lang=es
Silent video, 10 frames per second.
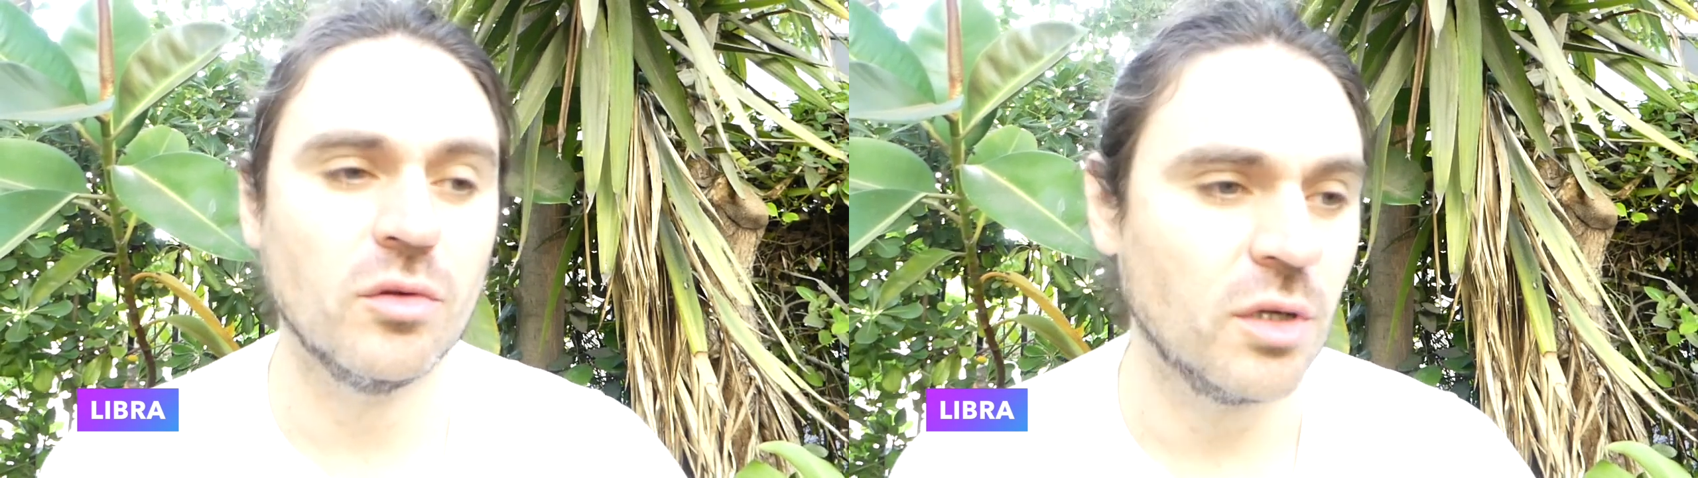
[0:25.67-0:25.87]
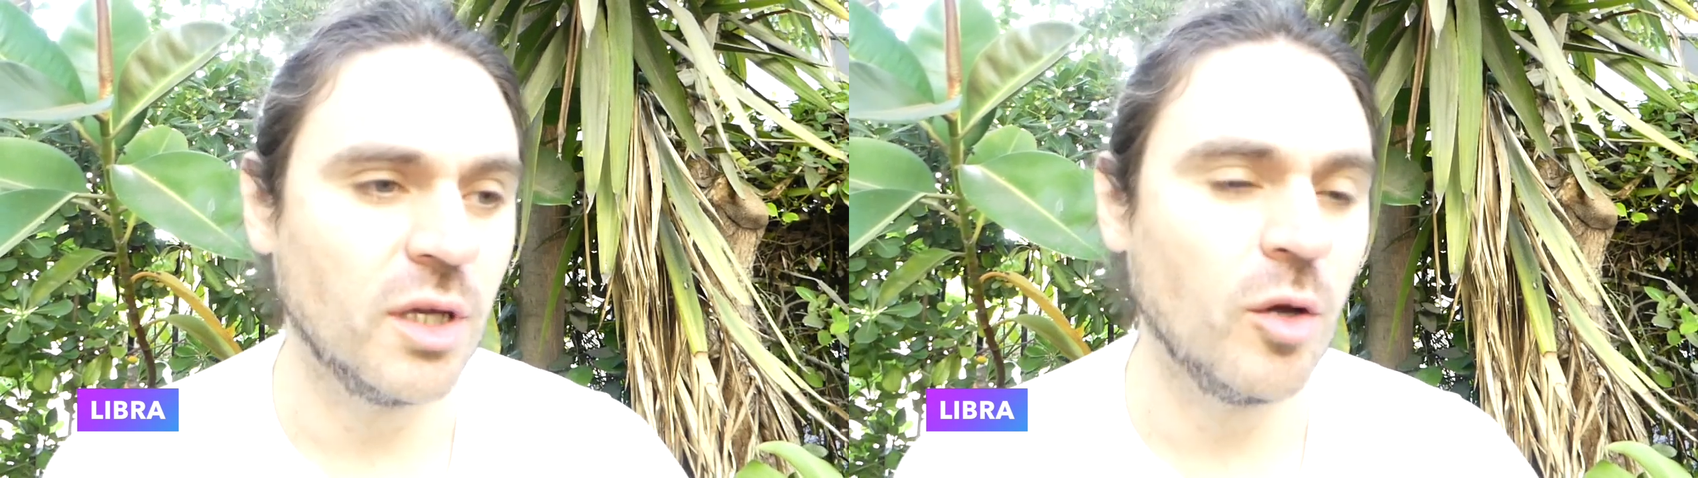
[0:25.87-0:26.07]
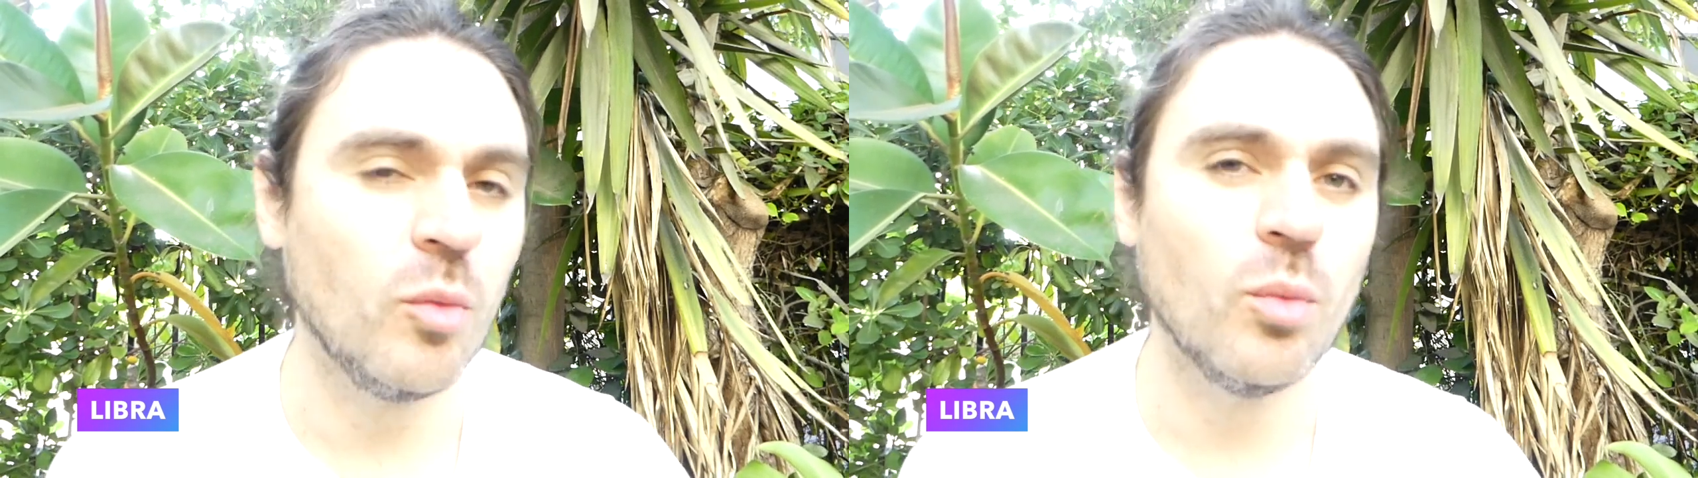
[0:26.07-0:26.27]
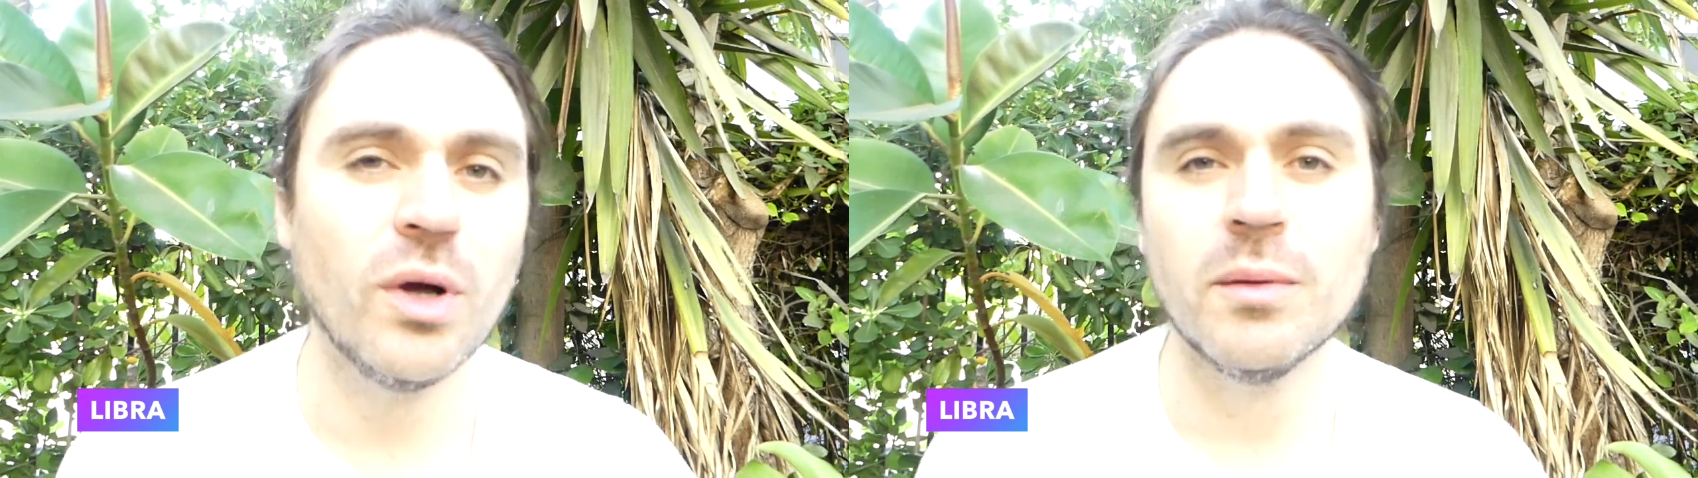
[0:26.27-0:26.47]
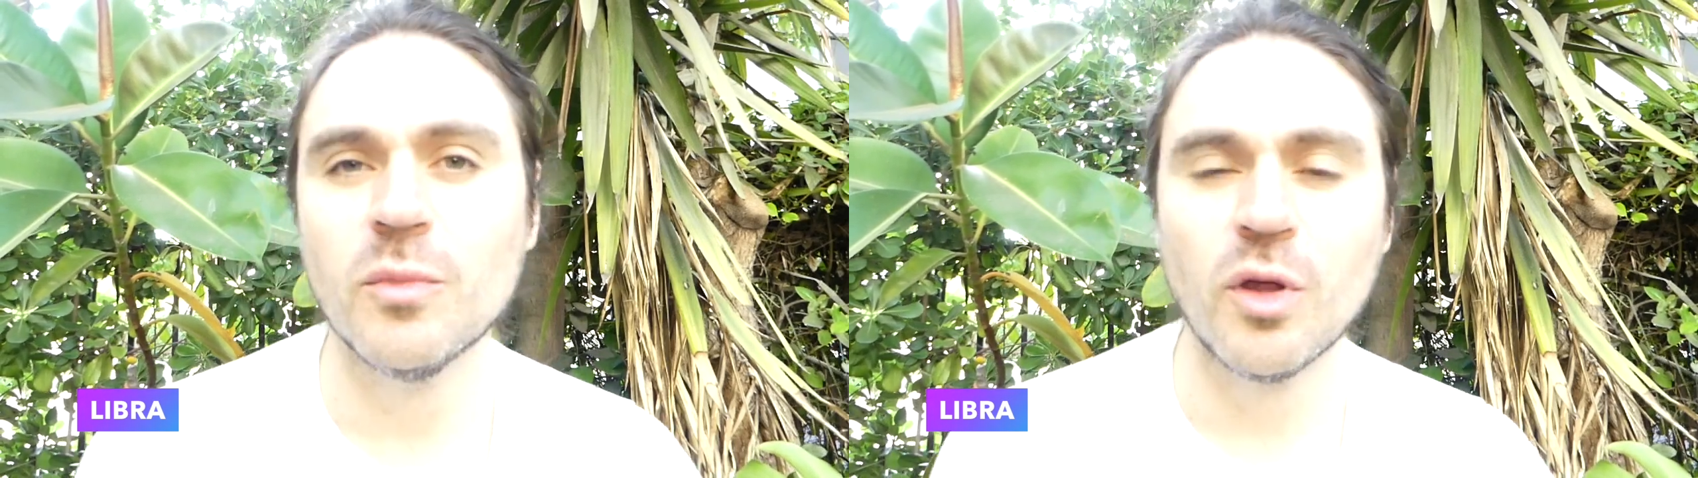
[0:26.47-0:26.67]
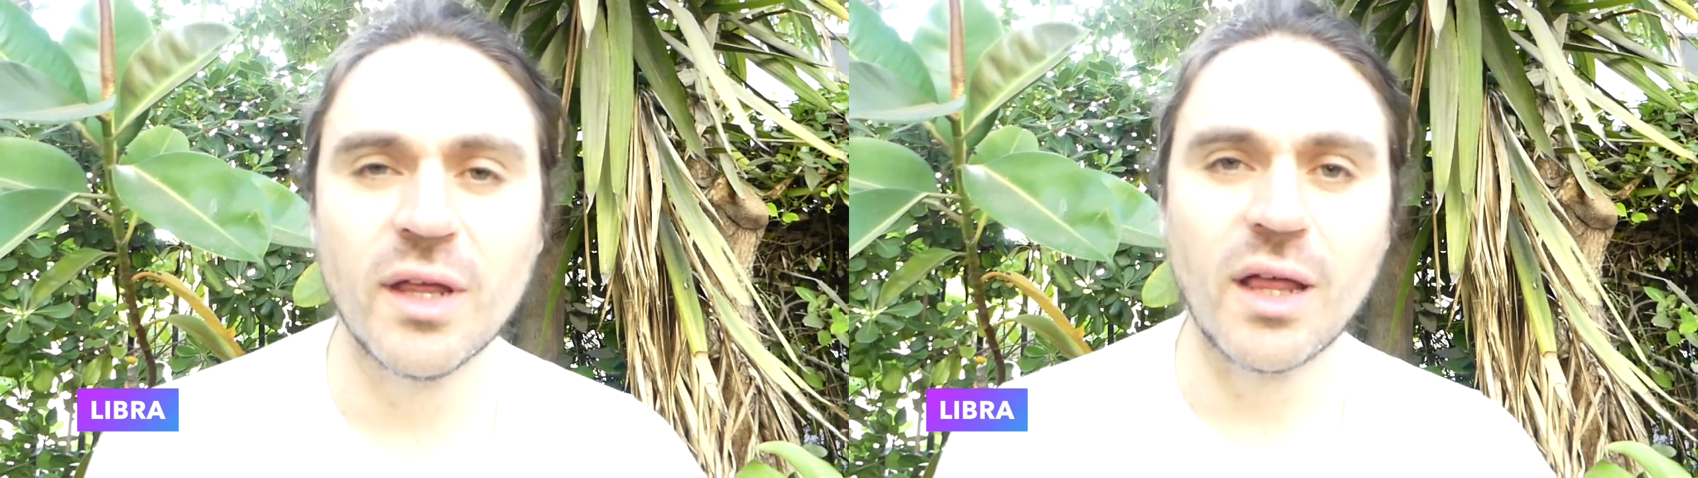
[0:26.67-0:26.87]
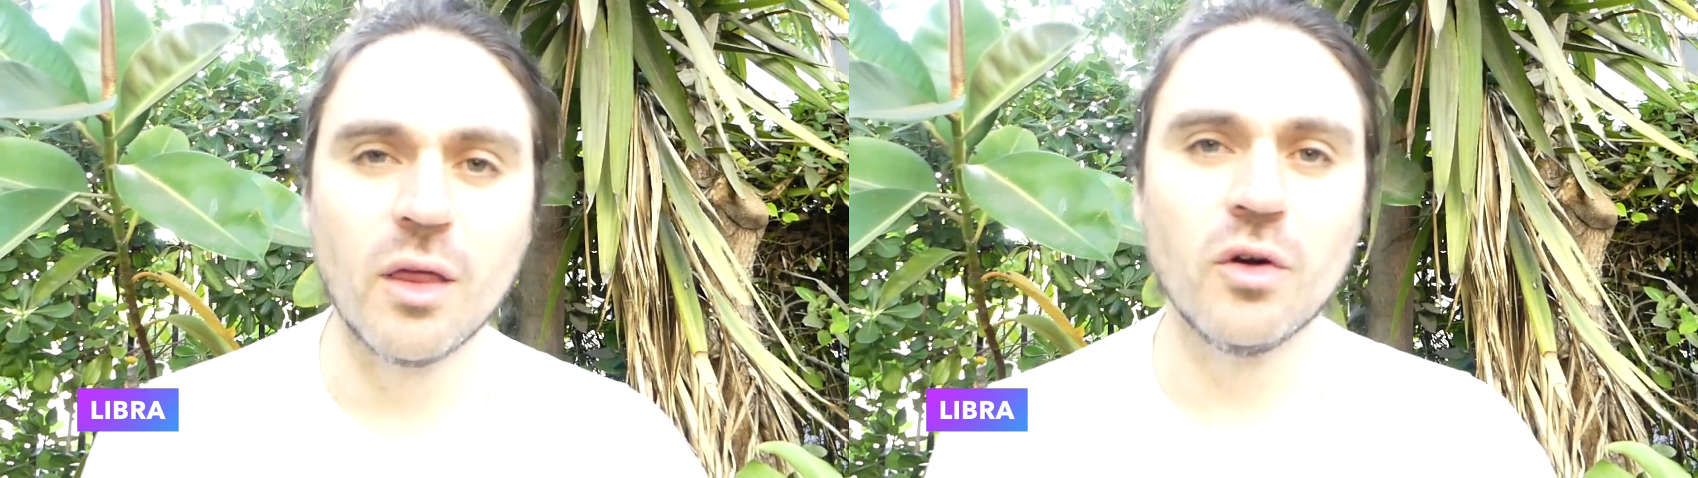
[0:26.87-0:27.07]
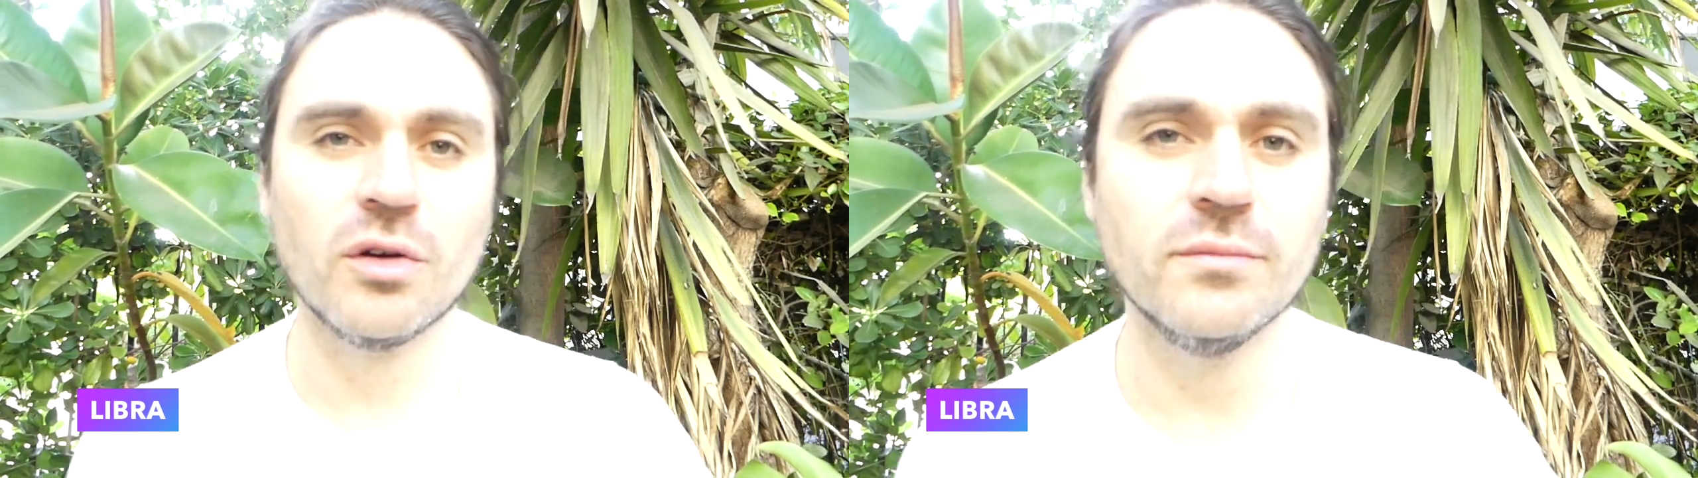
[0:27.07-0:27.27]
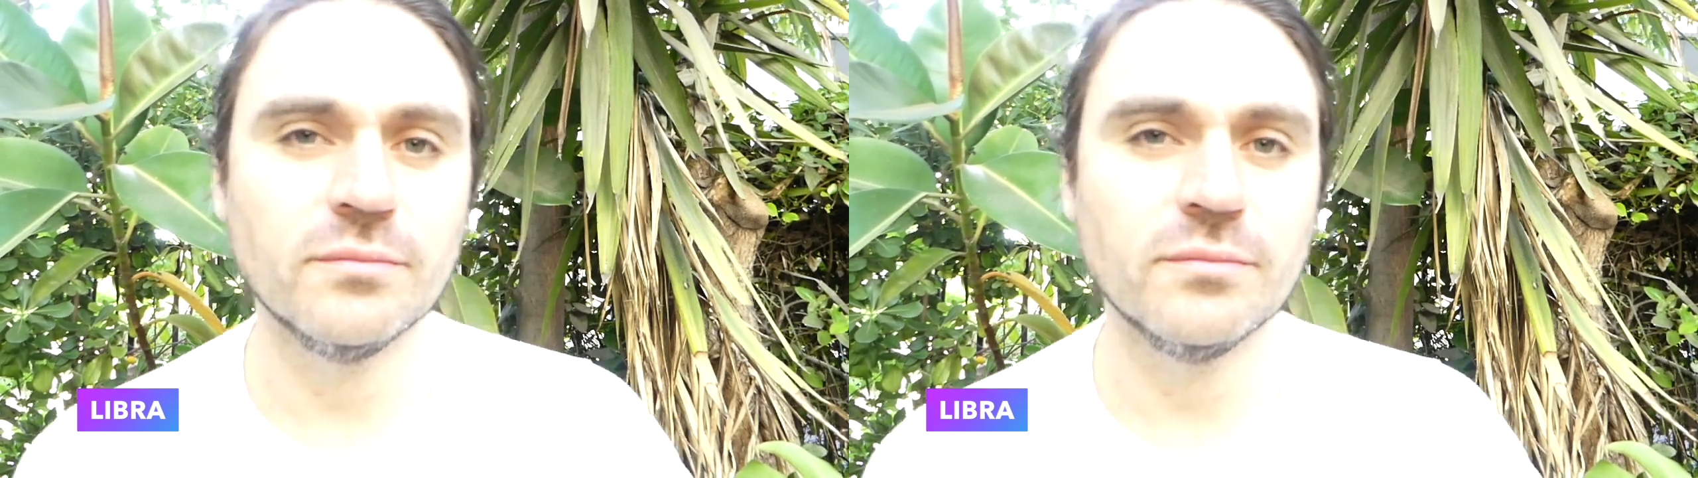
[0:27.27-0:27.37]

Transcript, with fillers: es un buen moderador,